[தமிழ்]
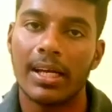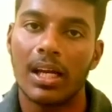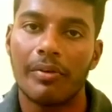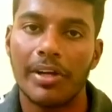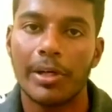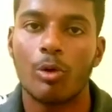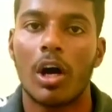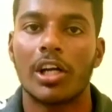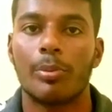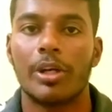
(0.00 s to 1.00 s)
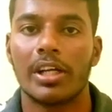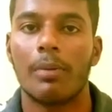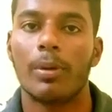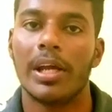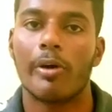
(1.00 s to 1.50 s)
எல்லா வீடியோவும்
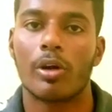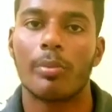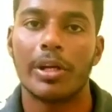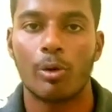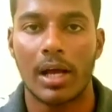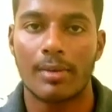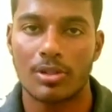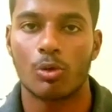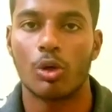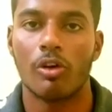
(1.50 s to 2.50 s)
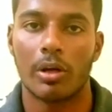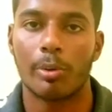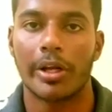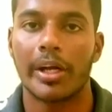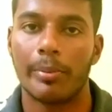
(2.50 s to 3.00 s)
ஆட்டோமேட்டிக்காக ப்ளே ஆகிற மாதிரி ஒரு ஆப்ஷன் கொண்டு வர
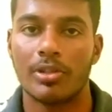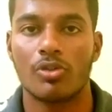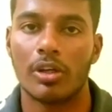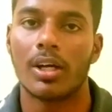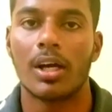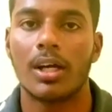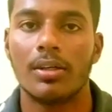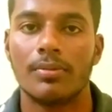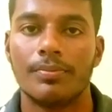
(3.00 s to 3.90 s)
போகிறேன் அப்படின்னு சொல்லியிருக்காங்க